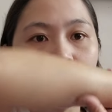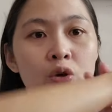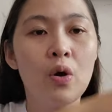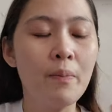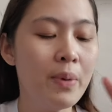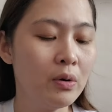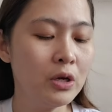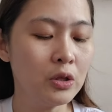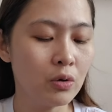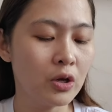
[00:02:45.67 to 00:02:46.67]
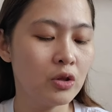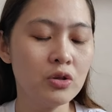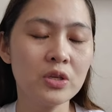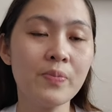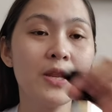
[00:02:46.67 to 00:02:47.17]
So, ang bango nito,
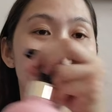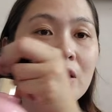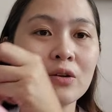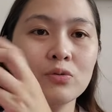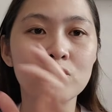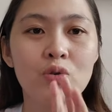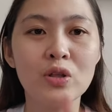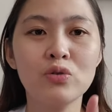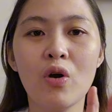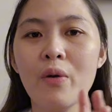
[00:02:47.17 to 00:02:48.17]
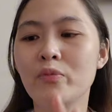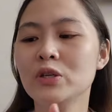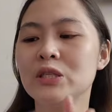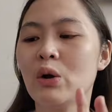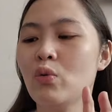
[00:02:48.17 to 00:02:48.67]
ito yung sa pinaka nagustuhan ko,
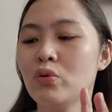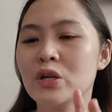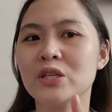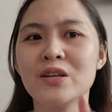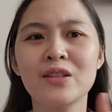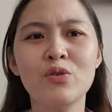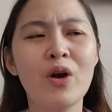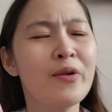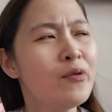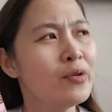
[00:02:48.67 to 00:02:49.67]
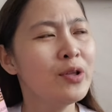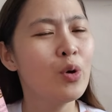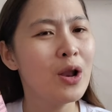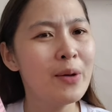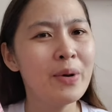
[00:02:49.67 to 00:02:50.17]
amoy sakura siya. Hindi ko, ano, hindi
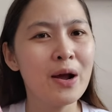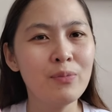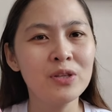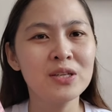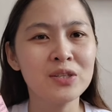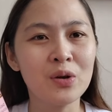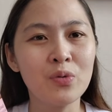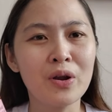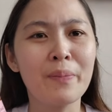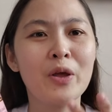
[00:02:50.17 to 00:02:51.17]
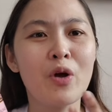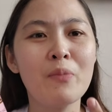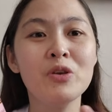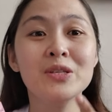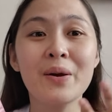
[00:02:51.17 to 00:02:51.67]
ko alam ang amoy ng sakura, pero
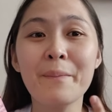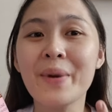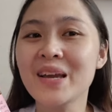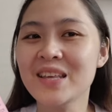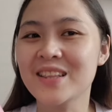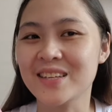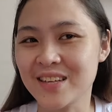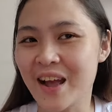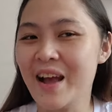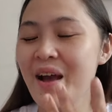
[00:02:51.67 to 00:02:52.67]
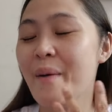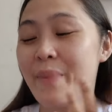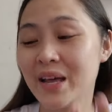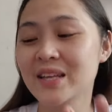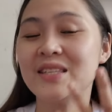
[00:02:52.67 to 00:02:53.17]
amoy sampagita siya
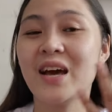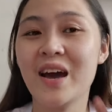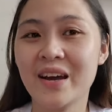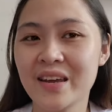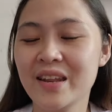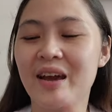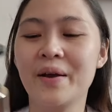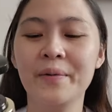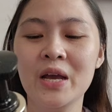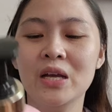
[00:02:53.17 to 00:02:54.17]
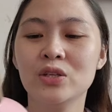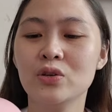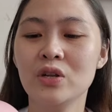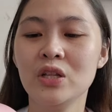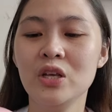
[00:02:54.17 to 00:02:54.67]
para sa akin, ha.
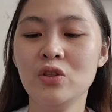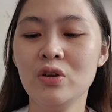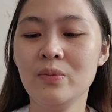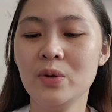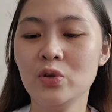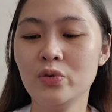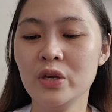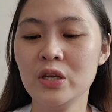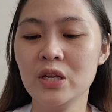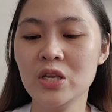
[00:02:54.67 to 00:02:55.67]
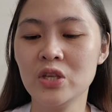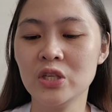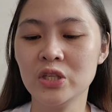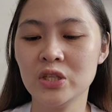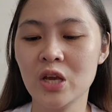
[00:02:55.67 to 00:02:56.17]
So, nandito naman yung
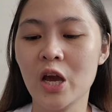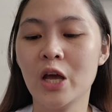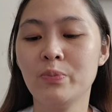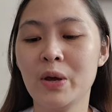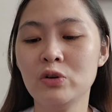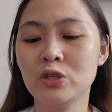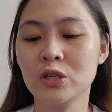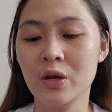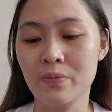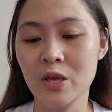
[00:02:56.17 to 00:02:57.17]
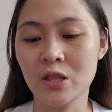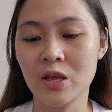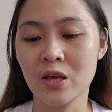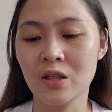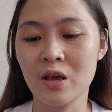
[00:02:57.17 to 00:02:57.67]
ingredients niya at paano siya
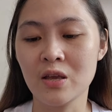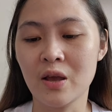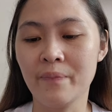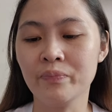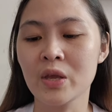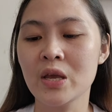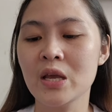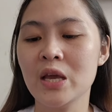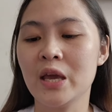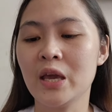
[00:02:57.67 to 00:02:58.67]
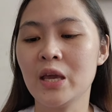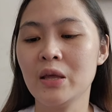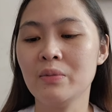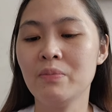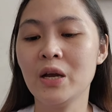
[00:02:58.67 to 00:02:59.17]
gamitin. Ayan.
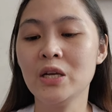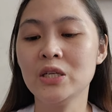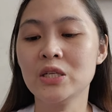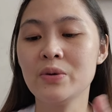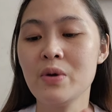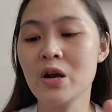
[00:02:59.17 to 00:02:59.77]
And, bagay siya sa